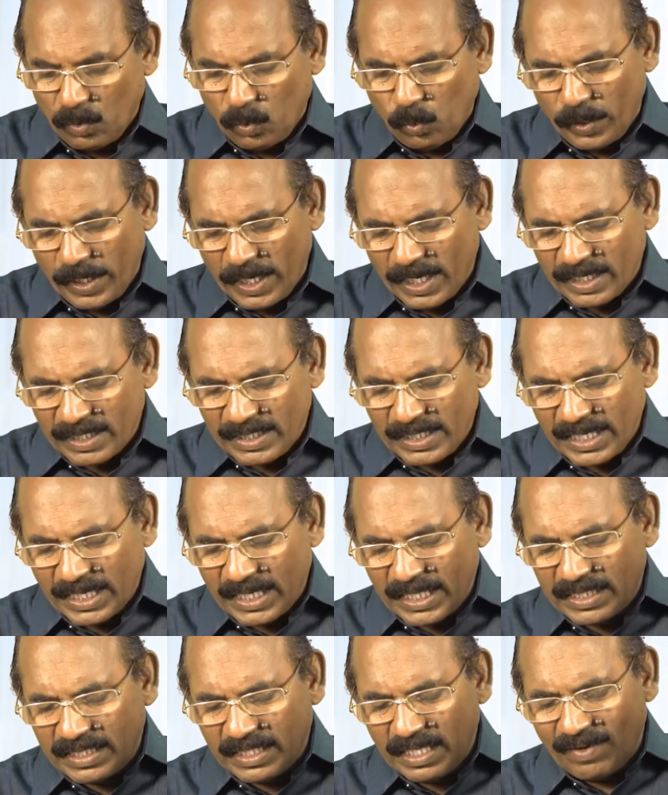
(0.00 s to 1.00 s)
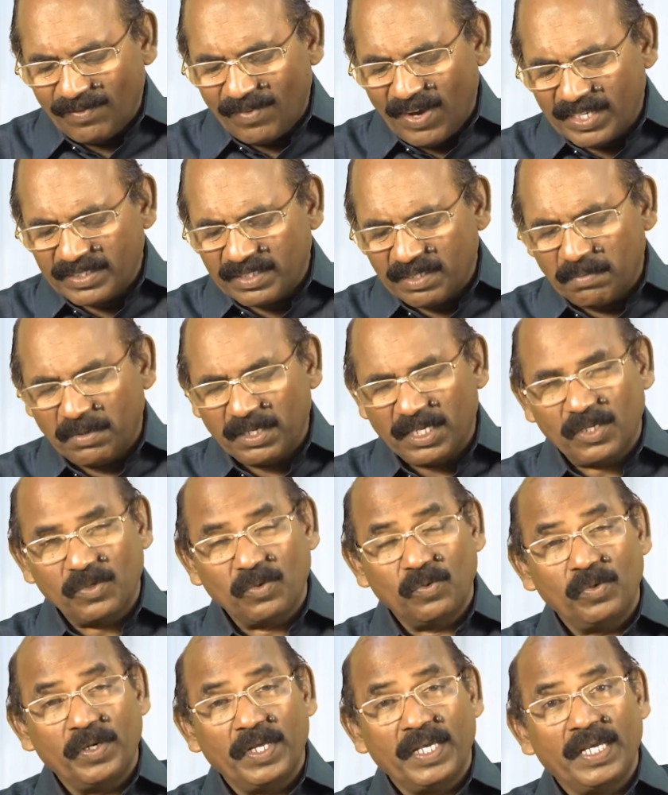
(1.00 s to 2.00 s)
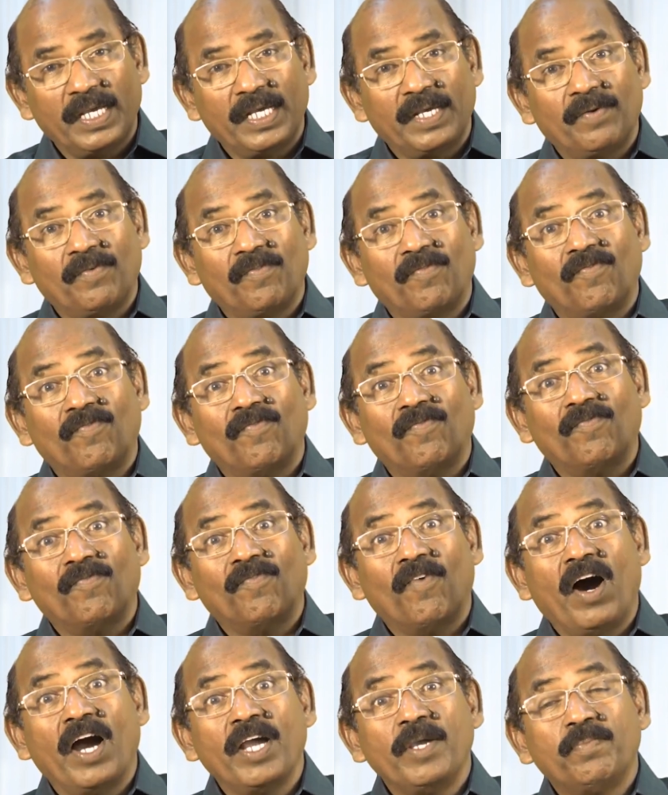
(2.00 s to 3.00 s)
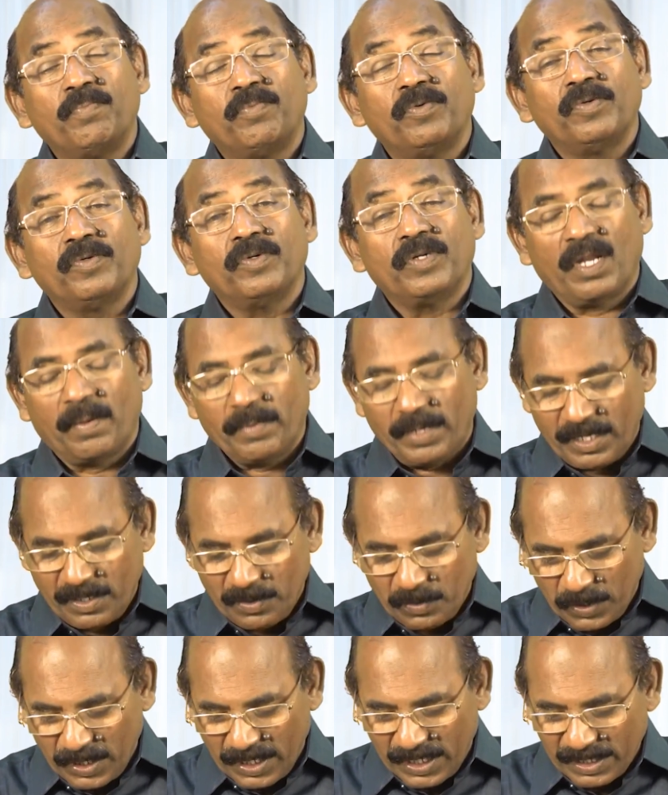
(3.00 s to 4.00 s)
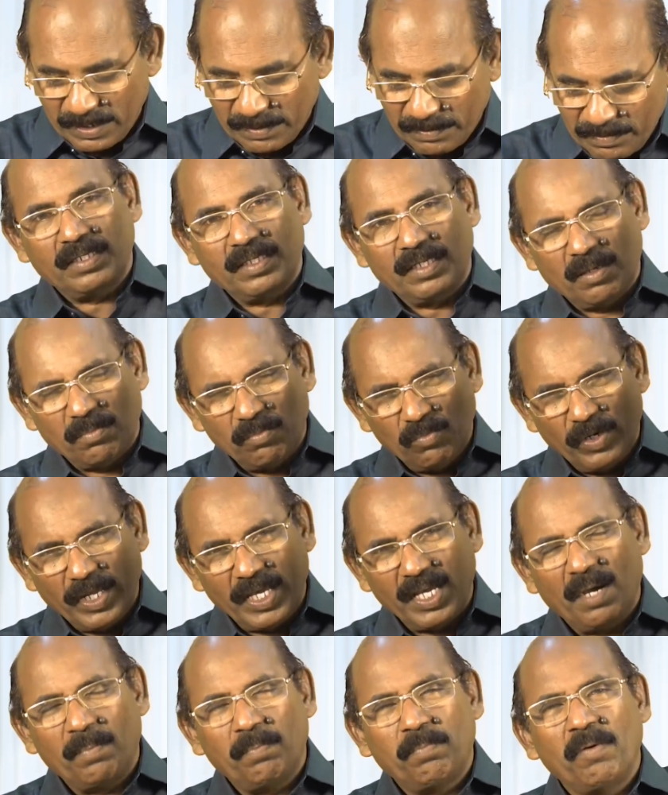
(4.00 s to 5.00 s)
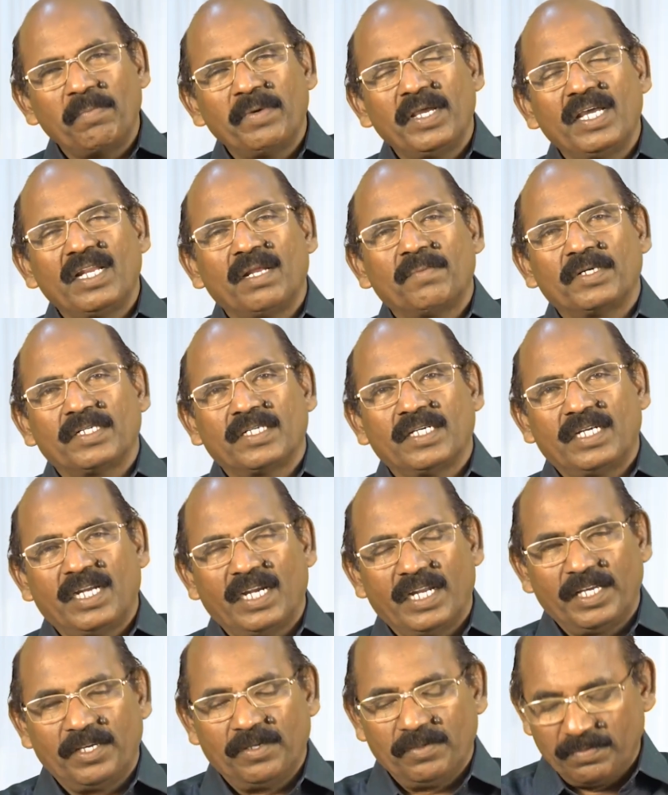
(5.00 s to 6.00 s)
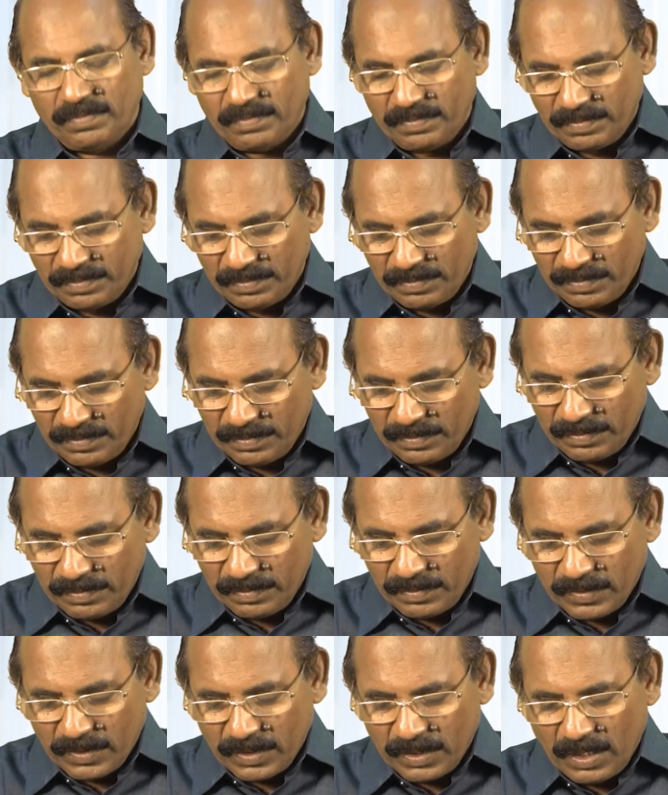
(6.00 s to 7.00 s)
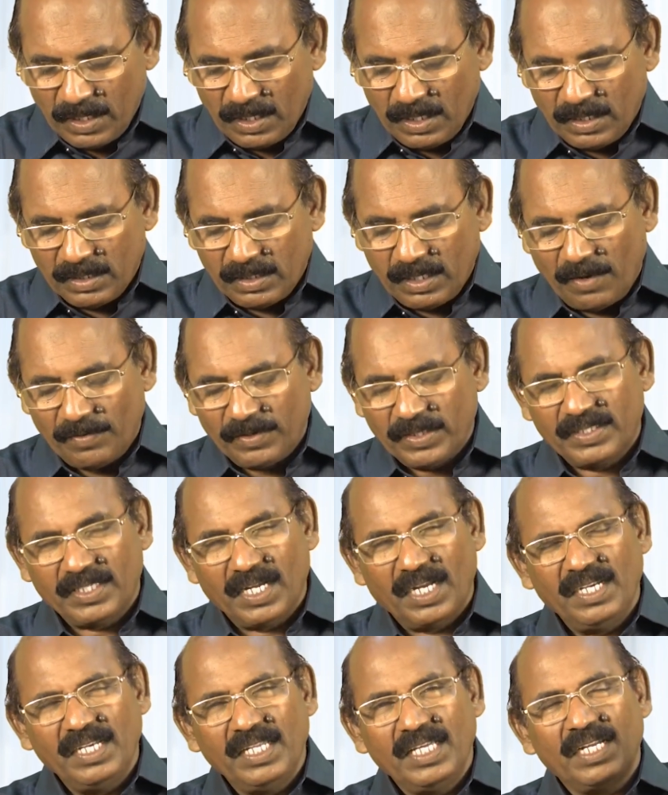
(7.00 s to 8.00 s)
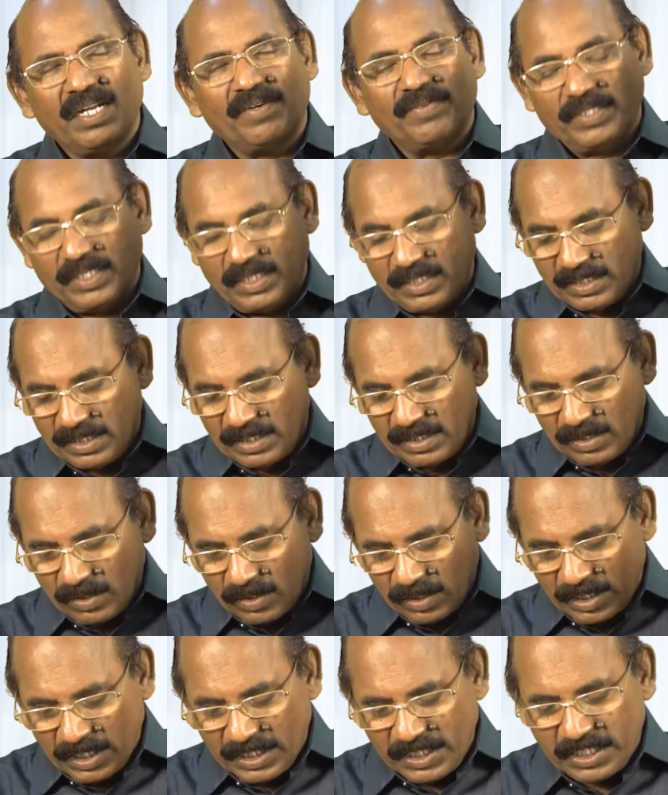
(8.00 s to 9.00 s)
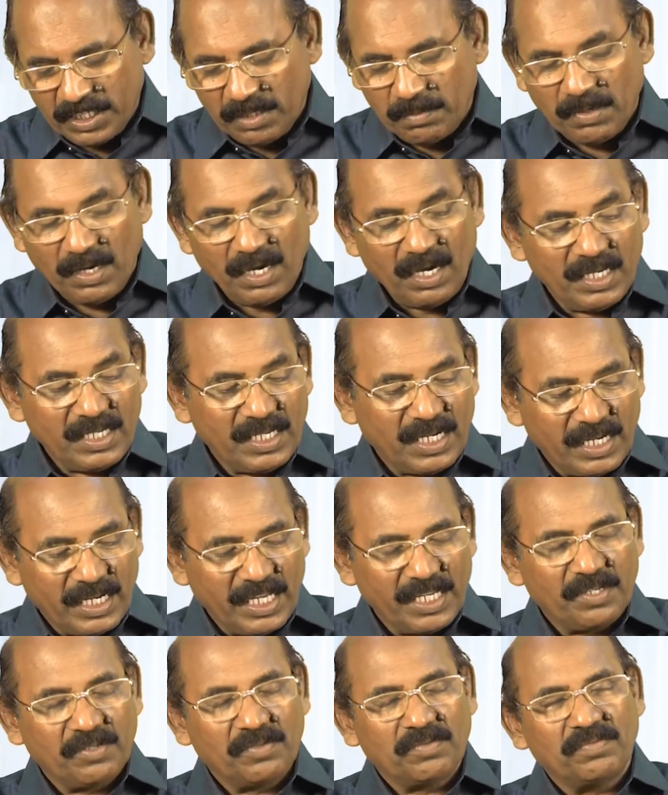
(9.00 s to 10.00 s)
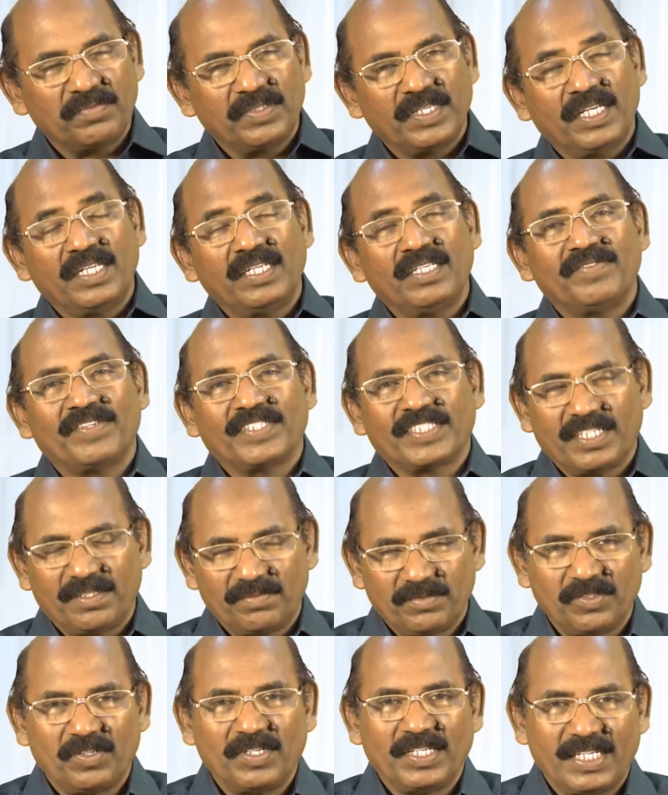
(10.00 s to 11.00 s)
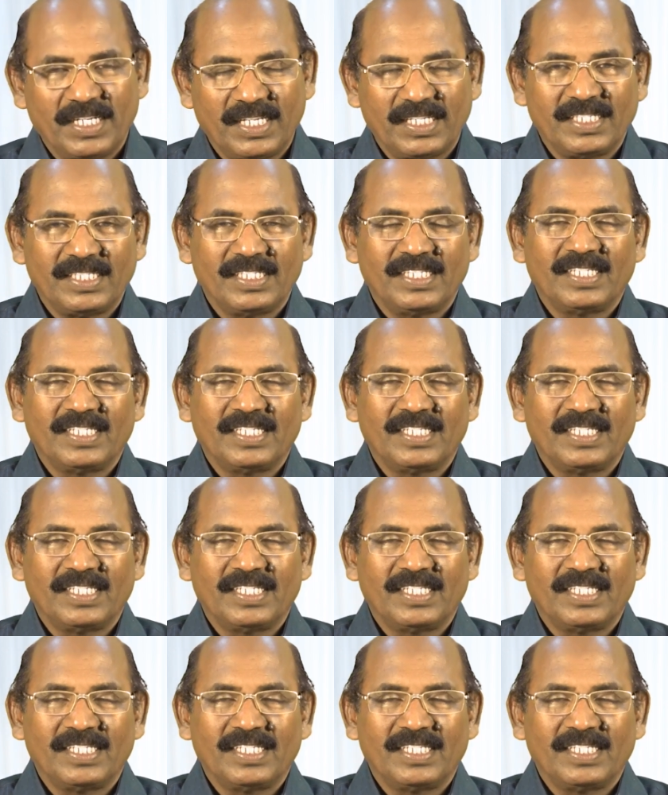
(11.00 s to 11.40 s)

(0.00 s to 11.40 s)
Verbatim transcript: உயர்ந்த இடத்தில் வாசம் பண்ணக்கூடிய வாய்ப்பு நமக்கு உண்டு நம்முடைய அப்பமே நமக்கு கிடைக்கும் அவன் தண்ணீர் அவனுக்கு நிச்சயமாய் கிடைக்கும் என்று வசனம் சொல்லுகிறார்